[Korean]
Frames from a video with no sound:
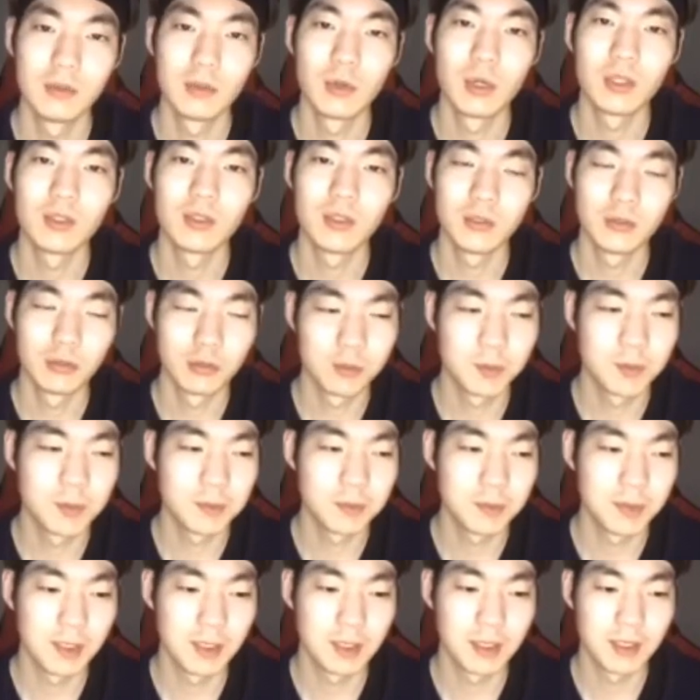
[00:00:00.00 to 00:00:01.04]
위로해드리고
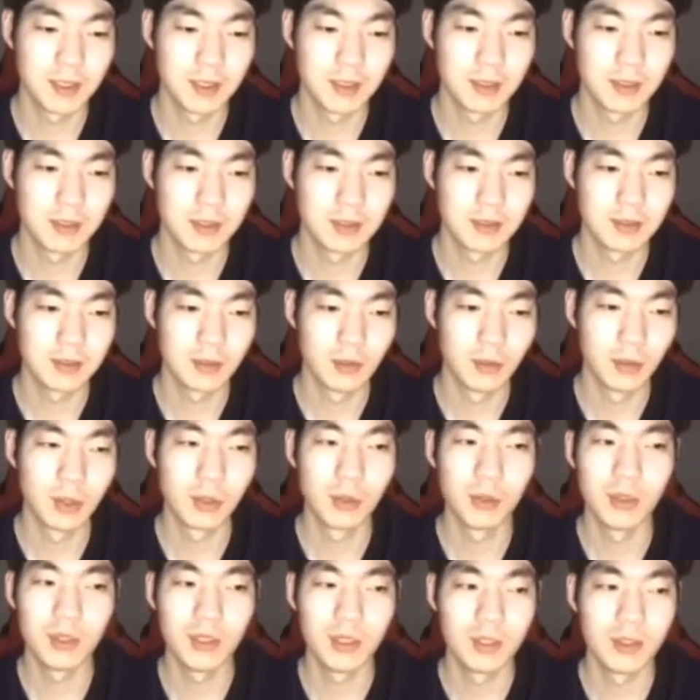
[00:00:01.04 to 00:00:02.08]
싶습니다. 그래서
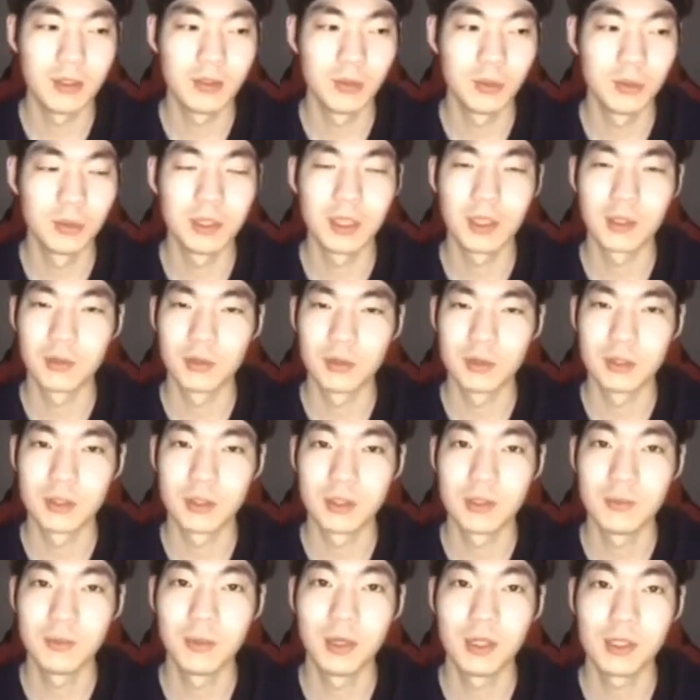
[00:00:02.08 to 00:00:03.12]
월요일이 온다고 이제
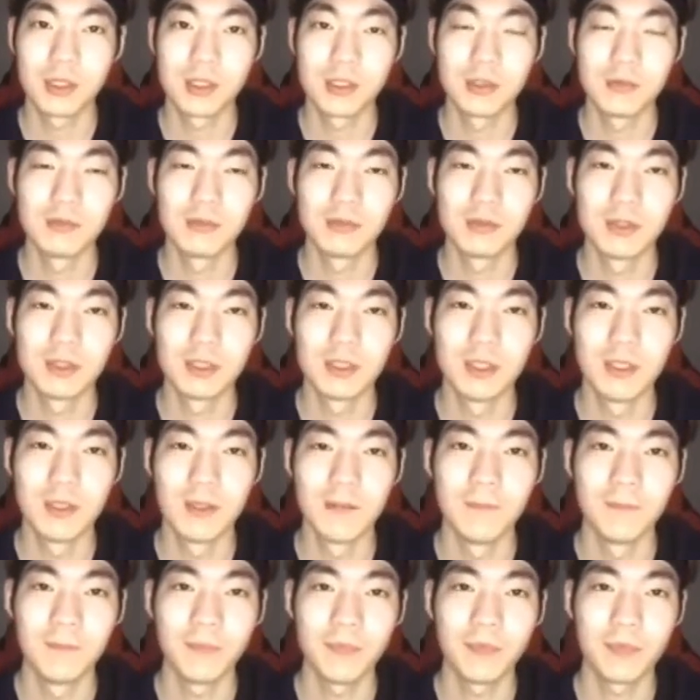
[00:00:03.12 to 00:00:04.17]
슬퍼하시는 분들,
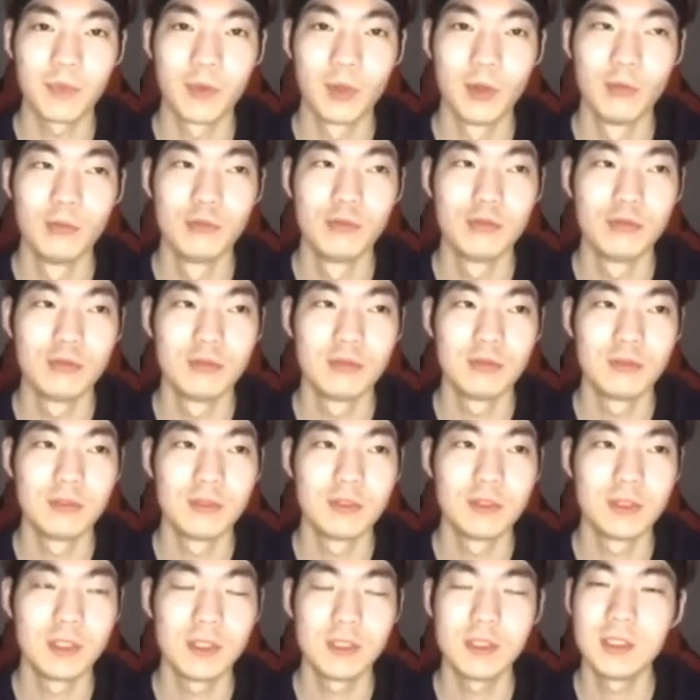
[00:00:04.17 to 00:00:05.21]
너무
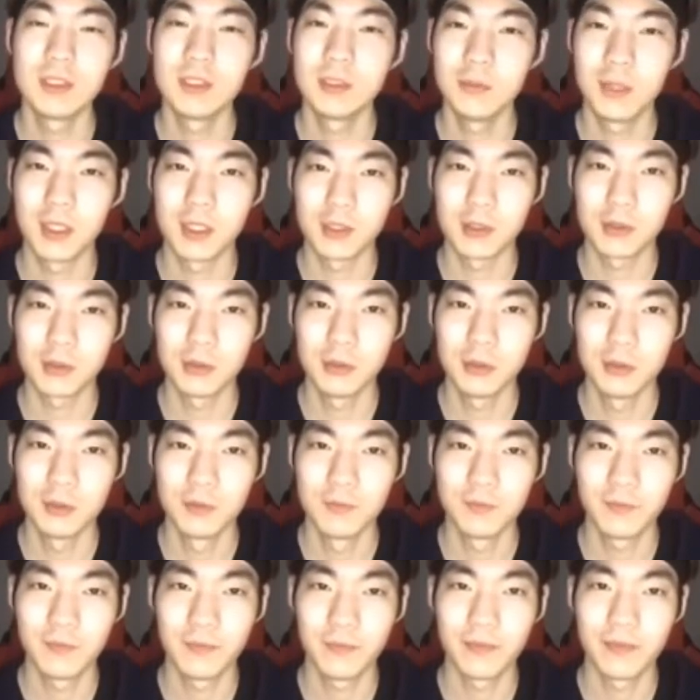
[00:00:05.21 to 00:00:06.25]
지치지 마시고
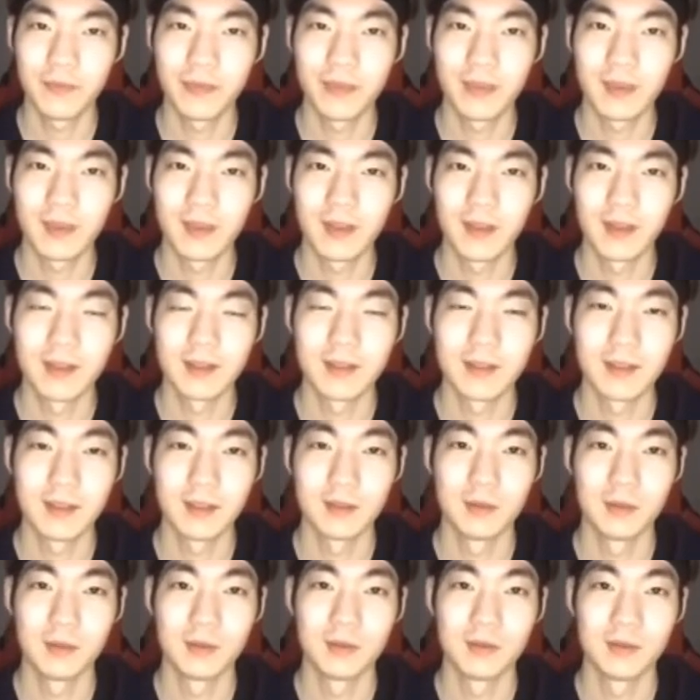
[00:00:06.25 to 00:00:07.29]

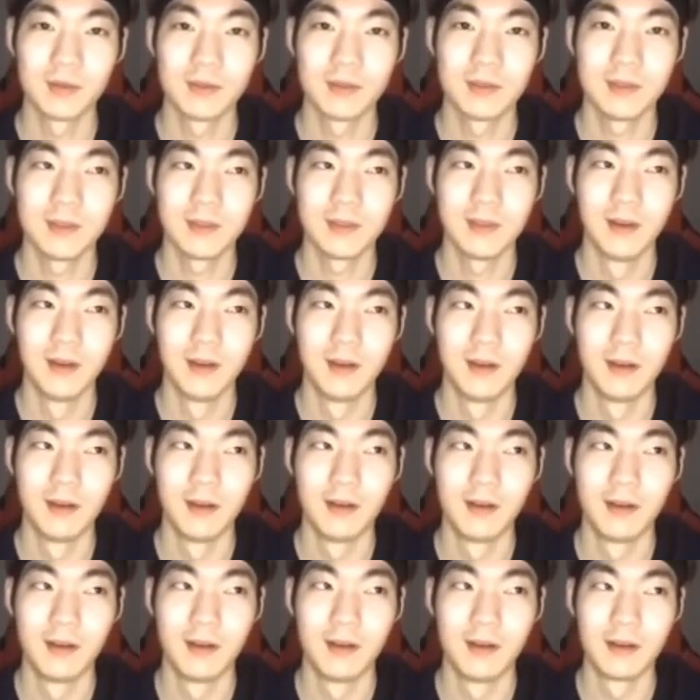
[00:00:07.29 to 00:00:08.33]
그래도
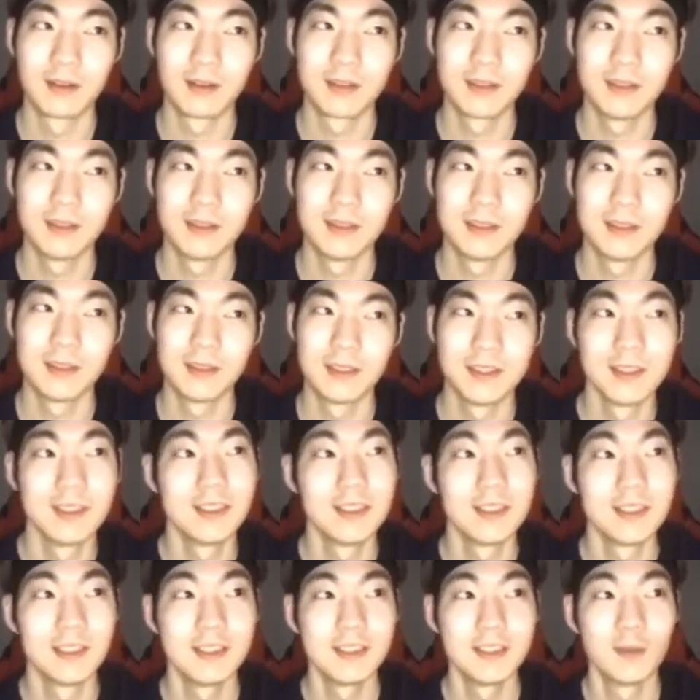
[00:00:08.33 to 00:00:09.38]
어, 그
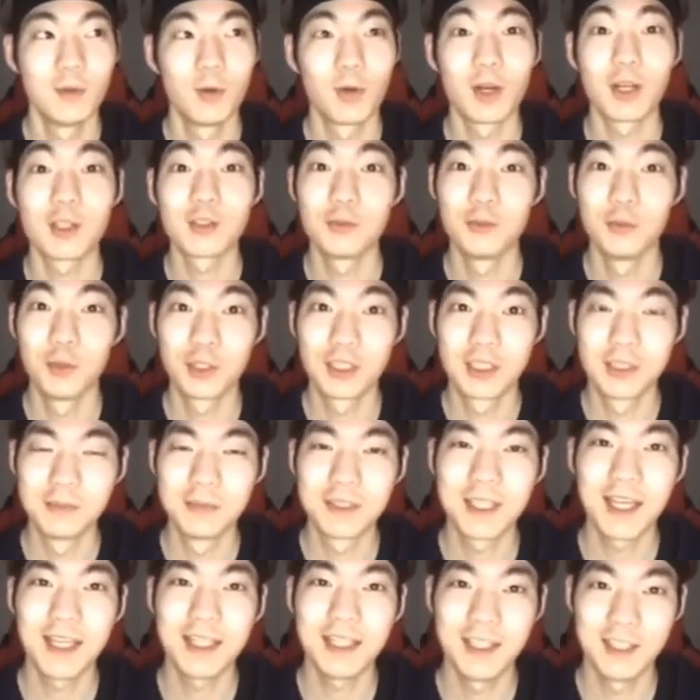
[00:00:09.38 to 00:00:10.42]

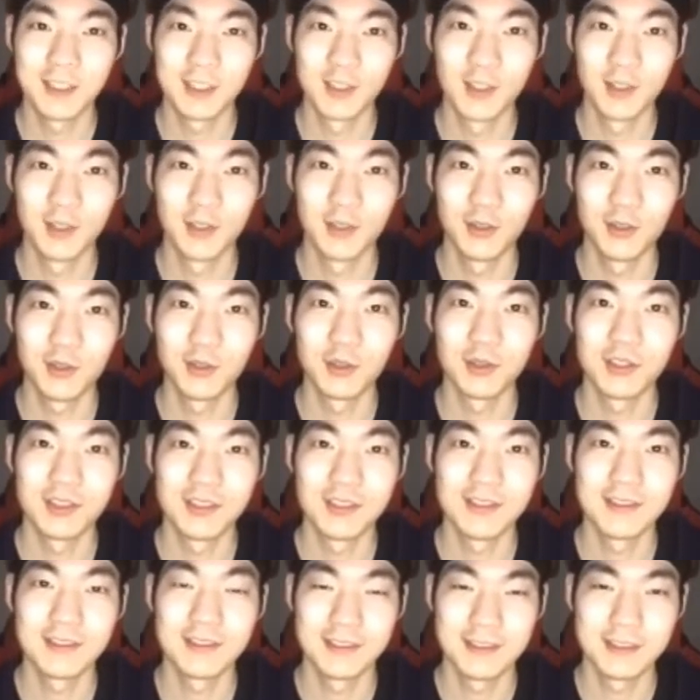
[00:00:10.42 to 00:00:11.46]
월화수목금 사이에서 또
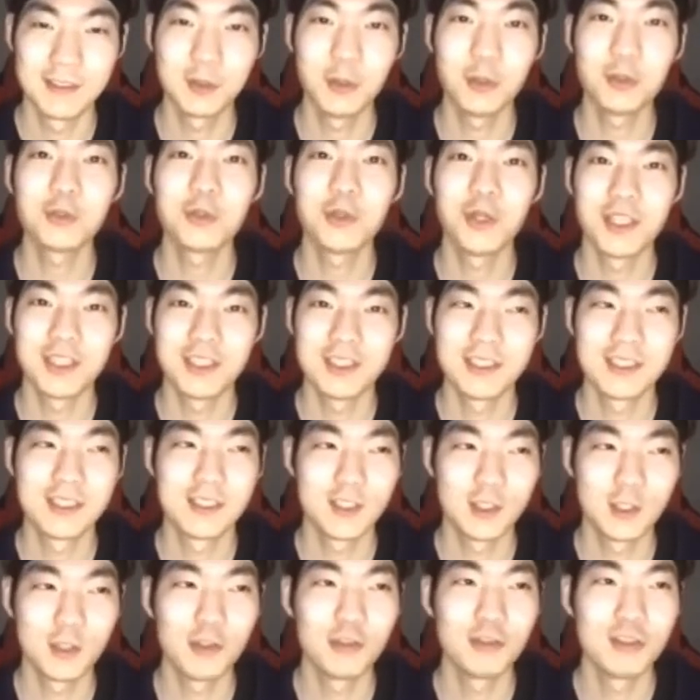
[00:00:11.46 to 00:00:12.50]
소소한
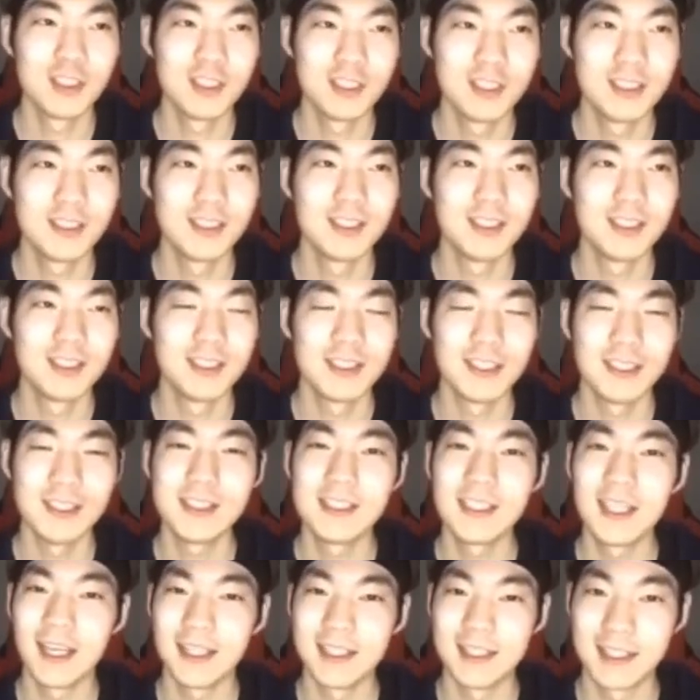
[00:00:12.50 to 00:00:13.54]
즐거운 일들이
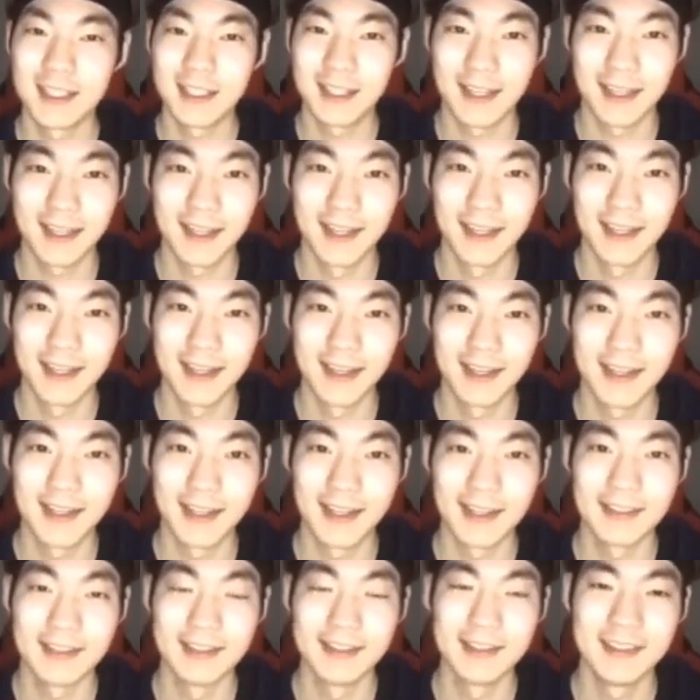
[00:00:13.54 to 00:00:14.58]
있지
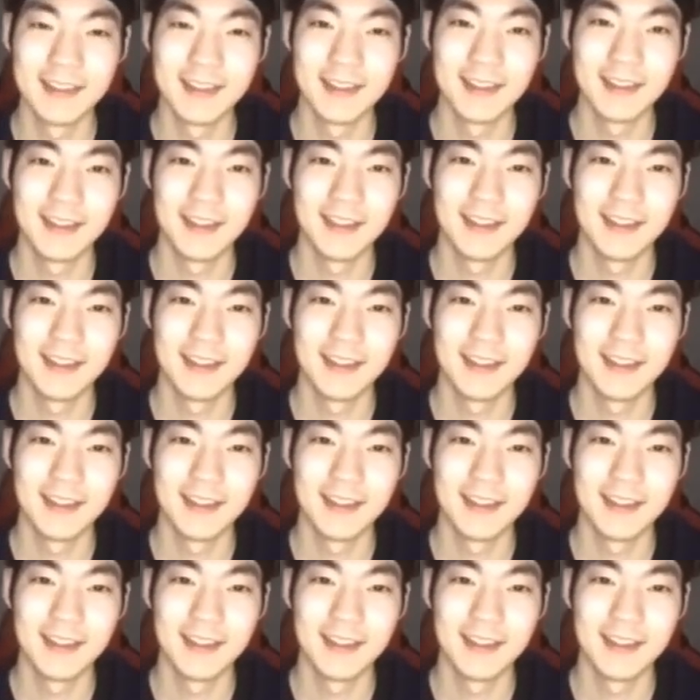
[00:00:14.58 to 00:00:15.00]
않을까라는